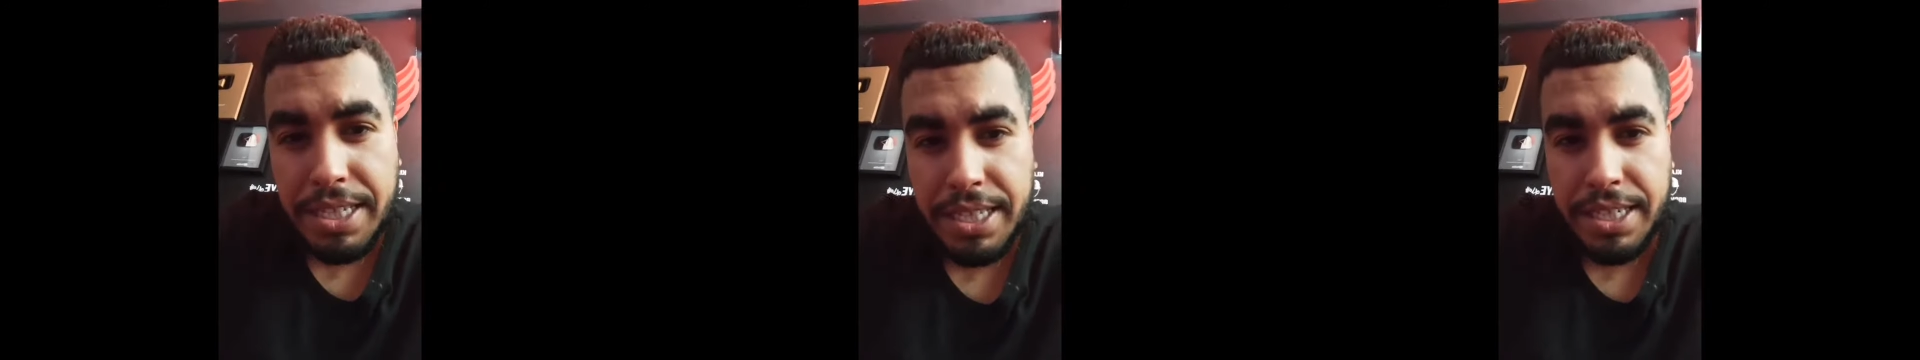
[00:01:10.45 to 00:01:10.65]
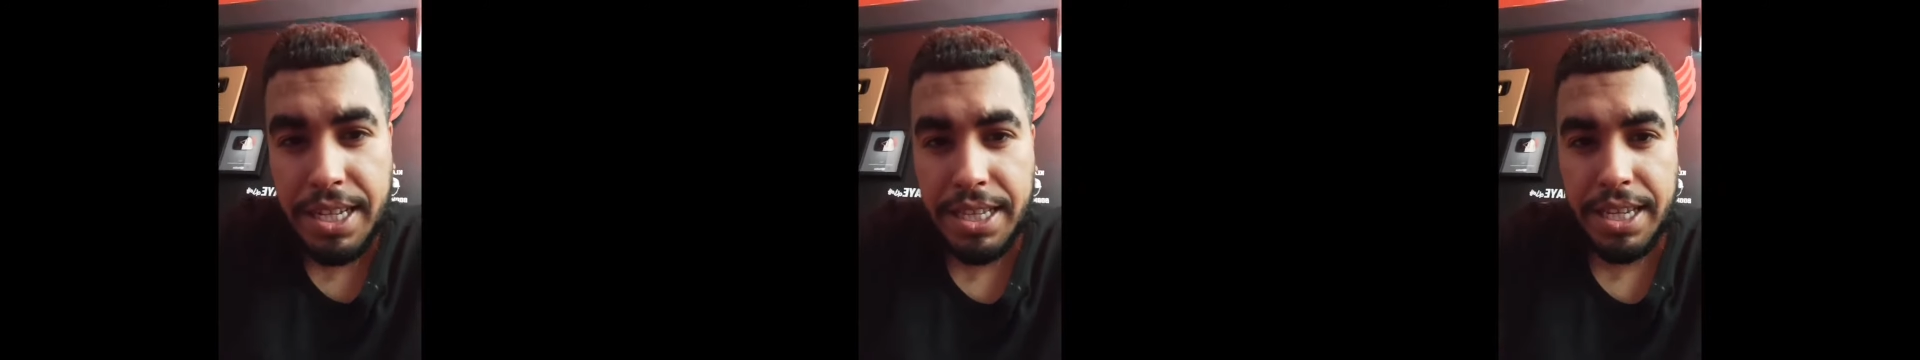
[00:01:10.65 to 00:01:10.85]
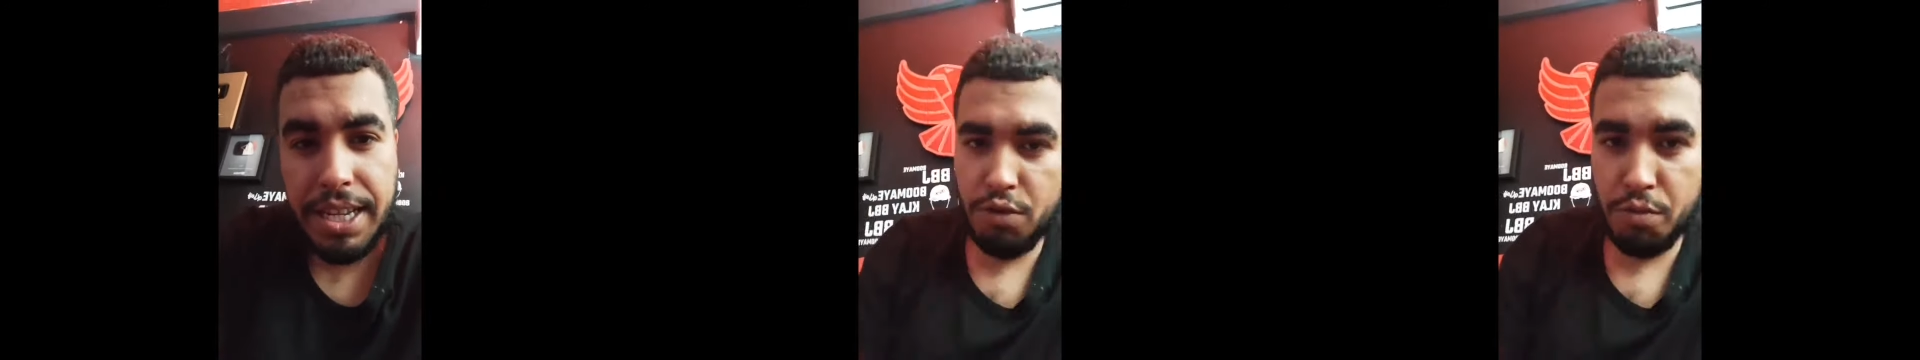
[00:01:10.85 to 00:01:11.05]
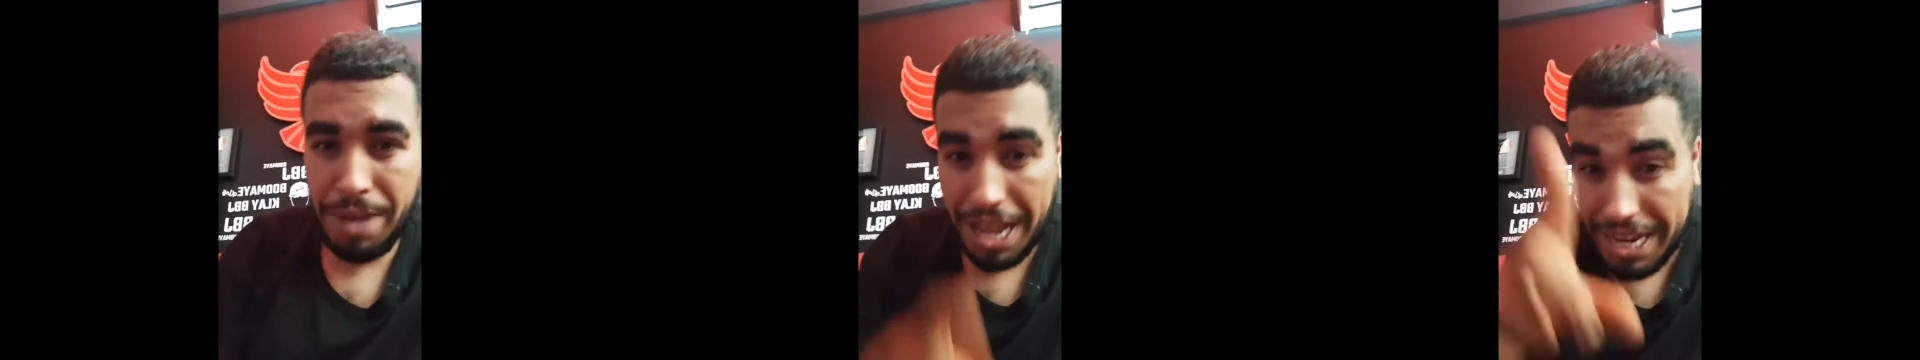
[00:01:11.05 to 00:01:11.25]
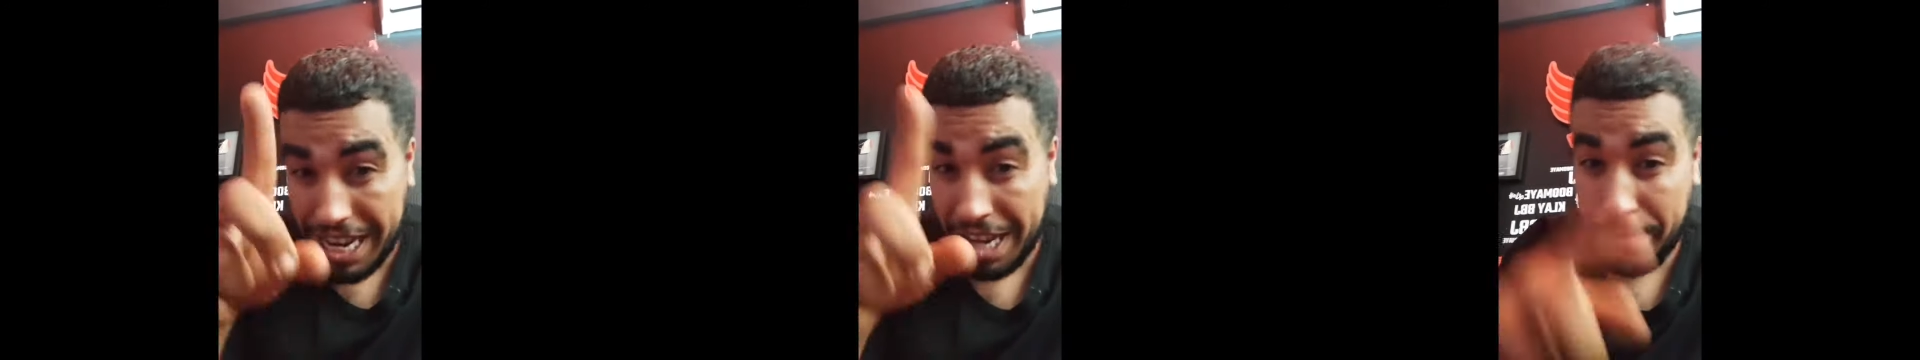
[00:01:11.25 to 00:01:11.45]
سنين التالي
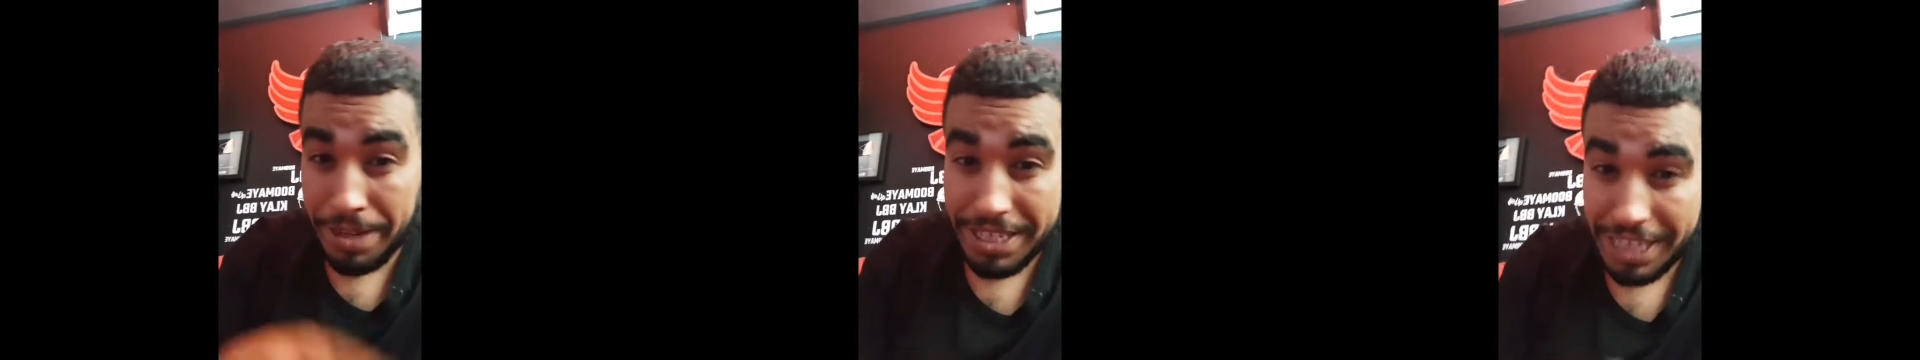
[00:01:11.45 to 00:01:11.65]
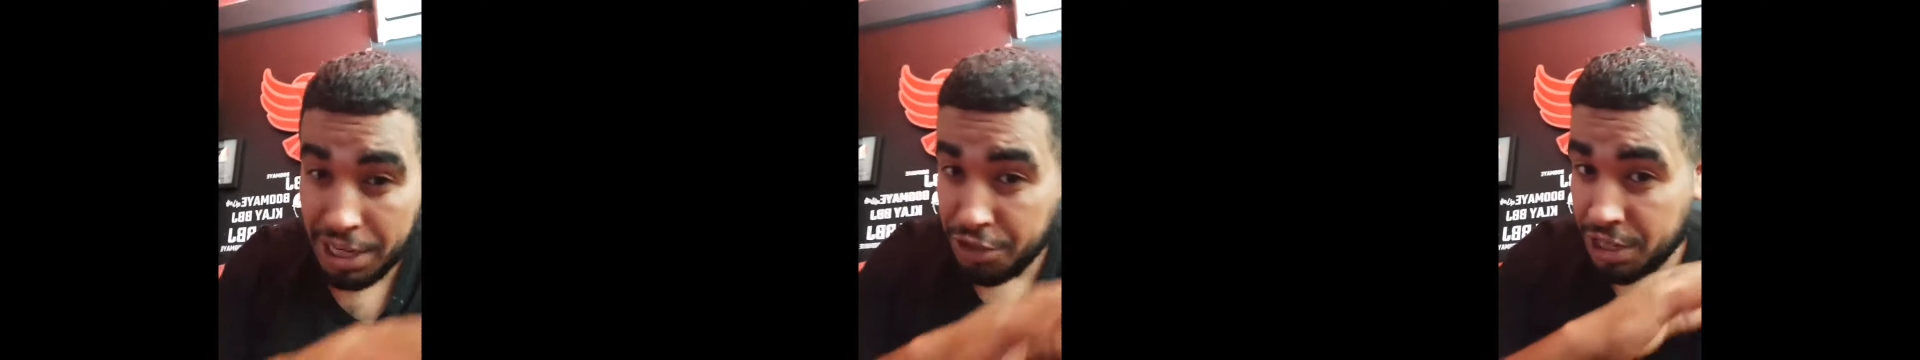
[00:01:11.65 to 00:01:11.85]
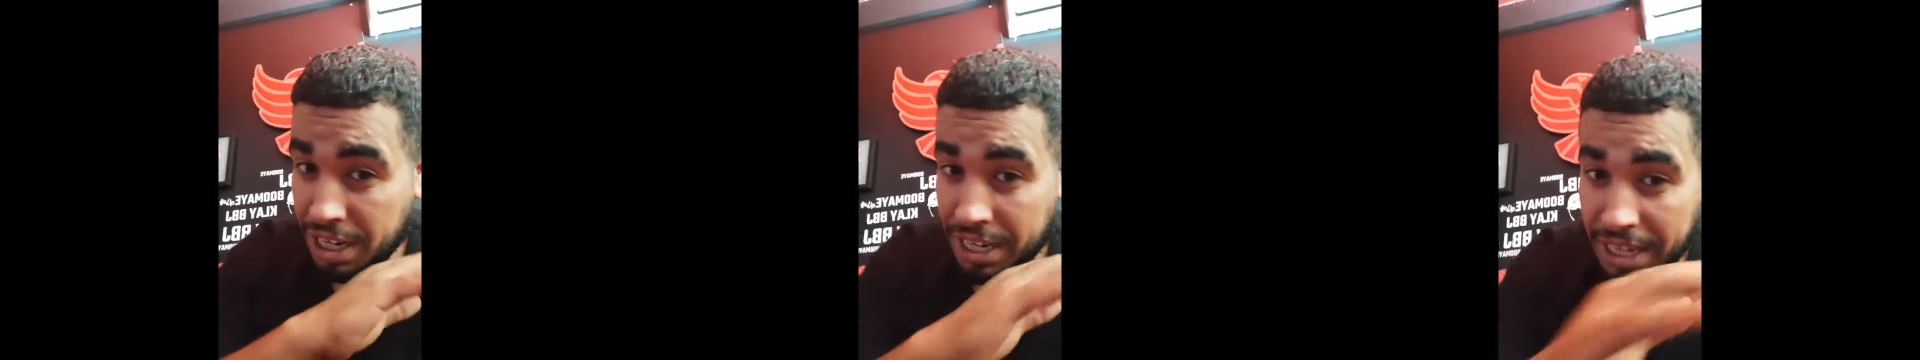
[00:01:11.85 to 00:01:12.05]
محلاه الميسنجر